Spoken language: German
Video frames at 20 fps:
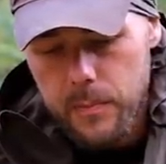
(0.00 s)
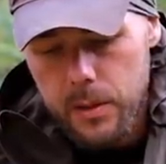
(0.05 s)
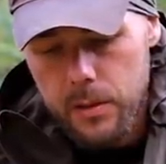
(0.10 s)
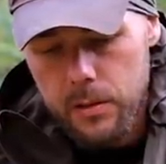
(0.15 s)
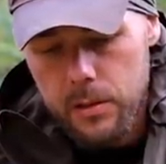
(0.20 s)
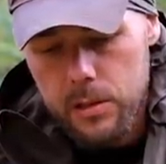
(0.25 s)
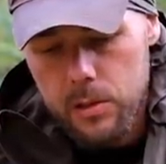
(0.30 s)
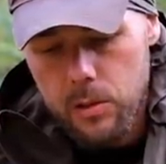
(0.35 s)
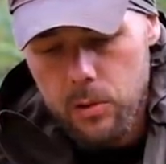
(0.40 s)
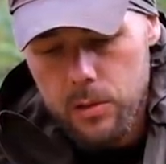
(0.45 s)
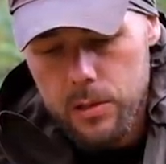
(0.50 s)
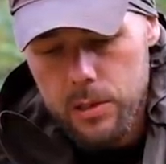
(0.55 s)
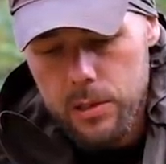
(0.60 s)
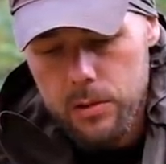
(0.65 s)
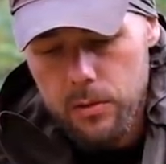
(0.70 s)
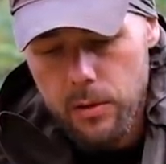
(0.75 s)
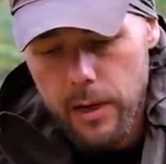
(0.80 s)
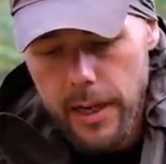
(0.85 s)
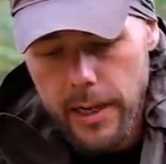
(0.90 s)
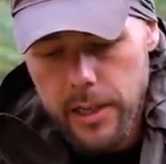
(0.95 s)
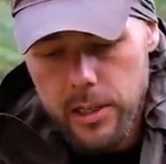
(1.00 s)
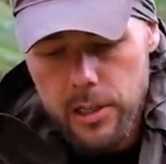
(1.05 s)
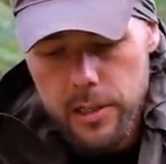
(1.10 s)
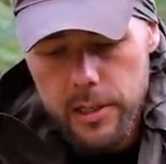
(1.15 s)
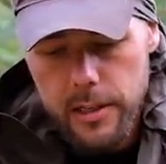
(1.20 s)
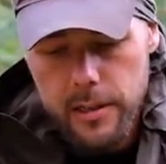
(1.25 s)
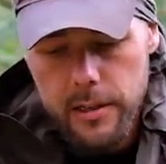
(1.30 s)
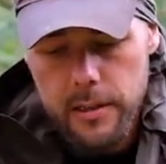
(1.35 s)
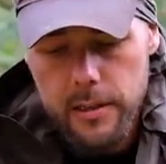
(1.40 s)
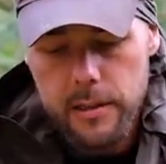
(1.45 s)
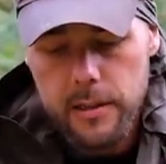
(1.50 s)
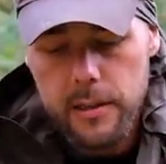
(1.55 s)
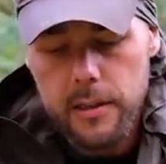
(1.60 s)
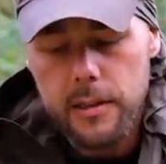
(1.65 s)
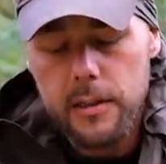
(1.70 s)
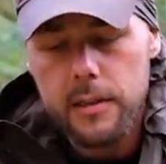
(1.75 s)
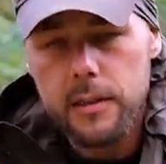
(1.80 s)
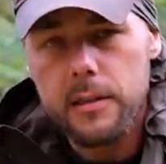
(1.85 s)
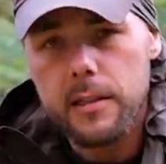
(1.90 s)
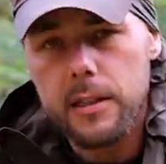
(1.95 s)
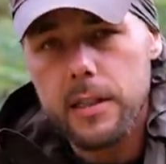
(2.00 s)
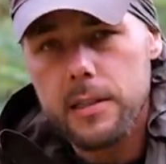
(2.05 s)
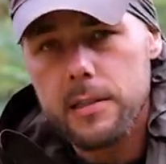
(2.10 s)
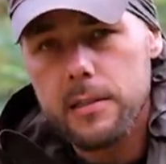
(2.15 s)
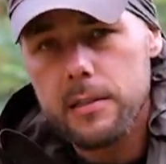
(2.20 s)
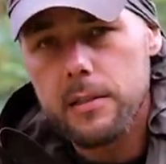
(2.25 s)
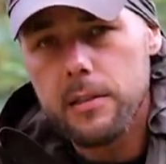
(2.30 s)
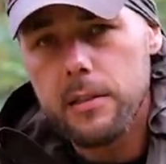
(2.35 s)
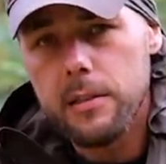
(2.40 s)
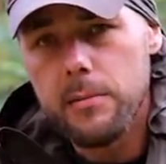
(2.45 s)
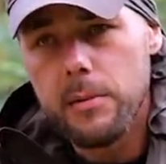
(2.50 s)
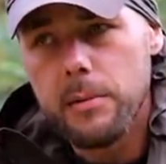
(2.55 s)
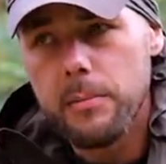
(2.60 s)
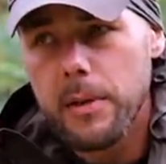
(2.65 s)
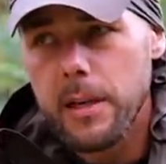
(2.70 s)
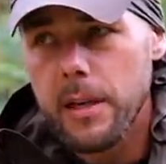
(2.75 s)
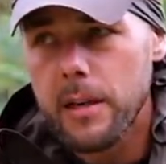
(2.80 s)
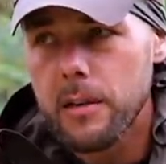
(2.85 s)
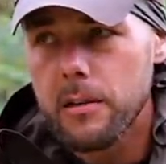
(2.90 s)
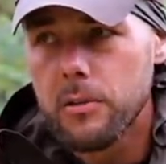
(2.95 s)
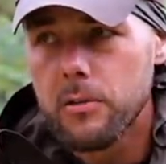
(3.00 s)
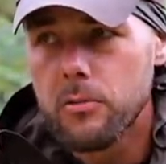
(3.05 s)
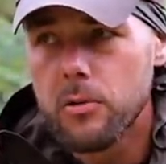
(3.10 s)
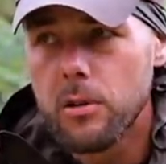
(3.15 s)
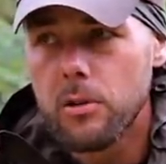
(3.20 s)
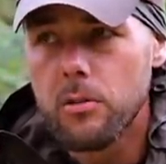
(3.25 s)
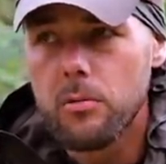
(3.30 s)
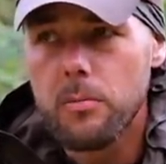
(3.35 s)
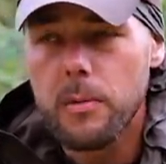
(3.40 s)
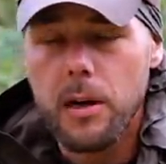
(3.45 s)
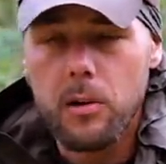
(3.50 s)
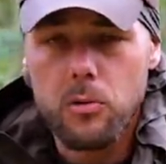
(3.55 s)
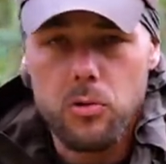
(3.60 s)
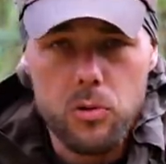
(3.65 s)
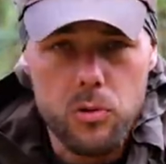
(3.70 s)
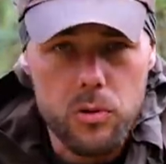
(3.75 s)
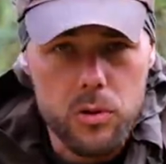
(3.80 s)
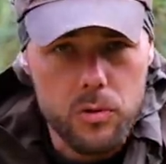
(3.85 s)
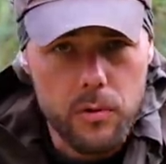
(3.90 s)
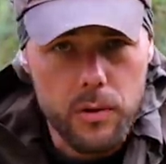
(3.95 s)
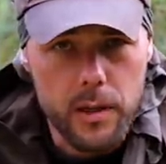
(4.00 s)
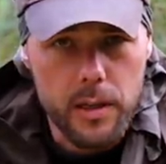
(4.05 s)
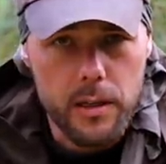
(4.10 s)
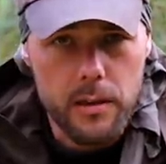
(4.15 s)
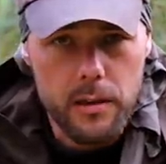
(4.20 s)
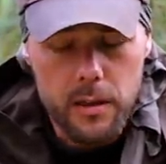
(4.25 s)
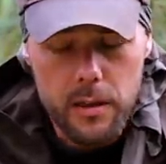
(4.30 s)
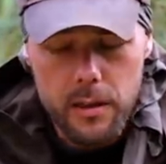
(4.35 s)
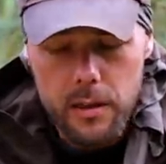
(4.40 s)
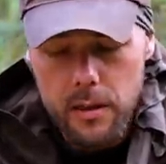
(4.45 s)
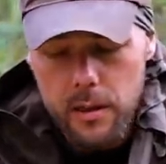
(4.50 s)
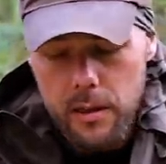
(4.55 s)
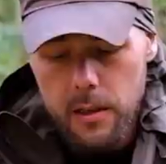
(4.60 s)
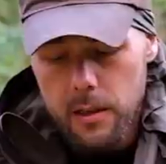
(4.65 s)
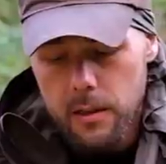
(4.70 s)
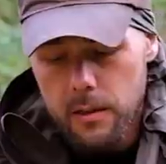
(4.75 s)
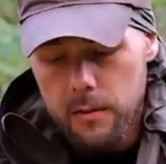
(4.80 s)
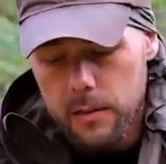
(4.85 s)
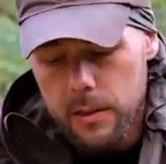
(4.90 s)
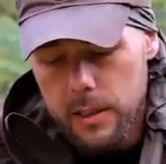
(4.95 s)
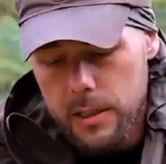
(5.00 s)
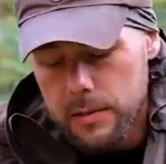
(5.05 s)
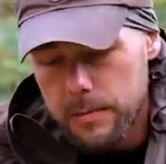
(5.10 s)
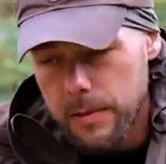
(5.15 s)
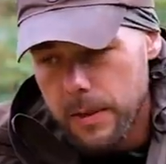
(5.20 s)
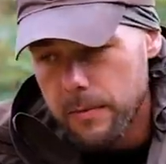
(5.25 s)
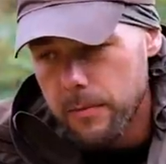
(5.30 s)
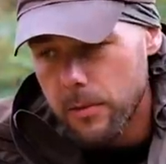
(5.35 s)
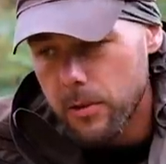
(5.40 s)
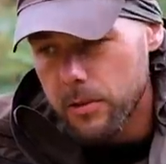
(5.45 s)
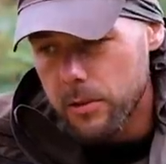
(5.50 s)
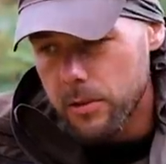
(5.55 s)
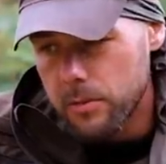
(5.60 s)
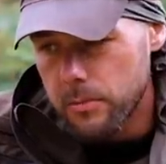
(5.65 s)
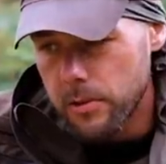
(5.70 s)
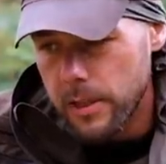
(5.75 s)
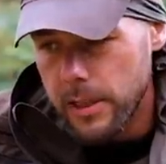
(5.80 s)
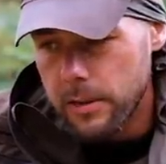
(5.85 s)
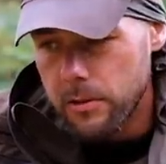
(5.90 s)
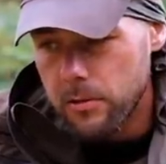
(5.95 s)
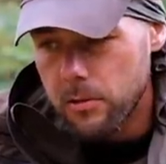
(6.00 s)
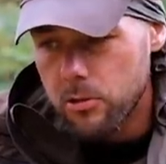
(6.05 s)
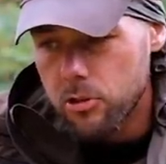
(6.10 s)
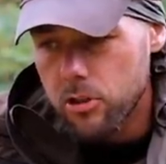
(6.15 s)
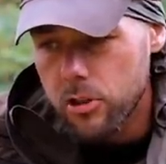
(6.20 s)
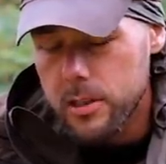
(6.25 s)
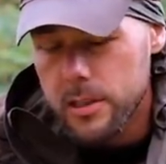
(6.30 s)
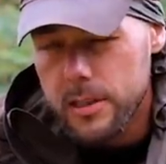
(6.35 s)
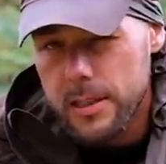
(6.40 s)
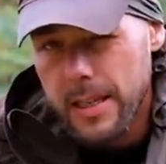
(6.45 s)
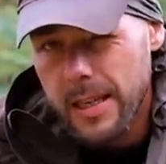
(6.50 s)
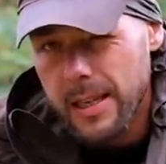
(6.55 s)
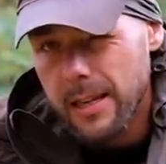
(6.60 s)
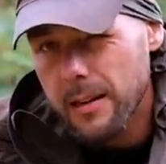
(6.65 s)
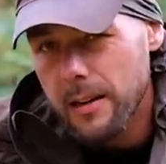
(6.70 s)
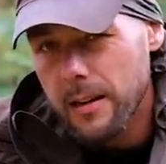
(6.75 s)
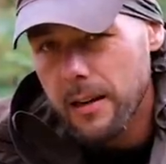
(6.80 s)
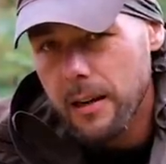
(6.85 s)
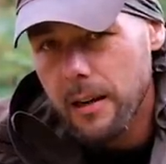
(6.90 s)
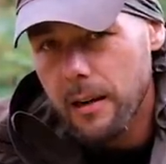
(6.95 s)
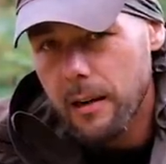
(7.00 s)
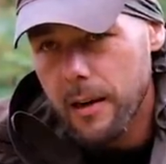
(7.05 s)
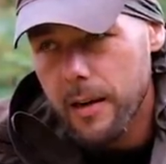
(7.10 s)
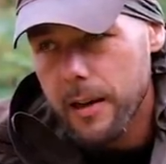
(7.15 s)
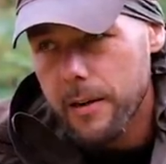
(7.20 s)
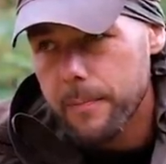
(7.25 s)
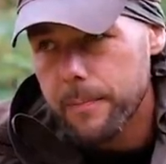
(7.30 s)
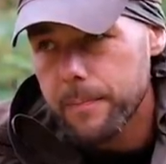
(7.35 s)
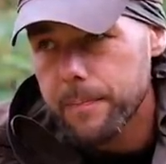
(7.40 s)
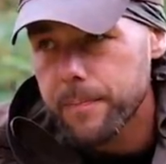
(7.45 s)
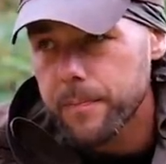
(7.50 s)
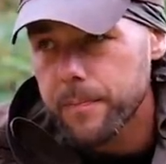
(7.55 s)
Und es hat sich so eingeschlichen, dass immer mehr nur um Ausrüstung geht. Und deswegen war die Überlegung schon sehr lange,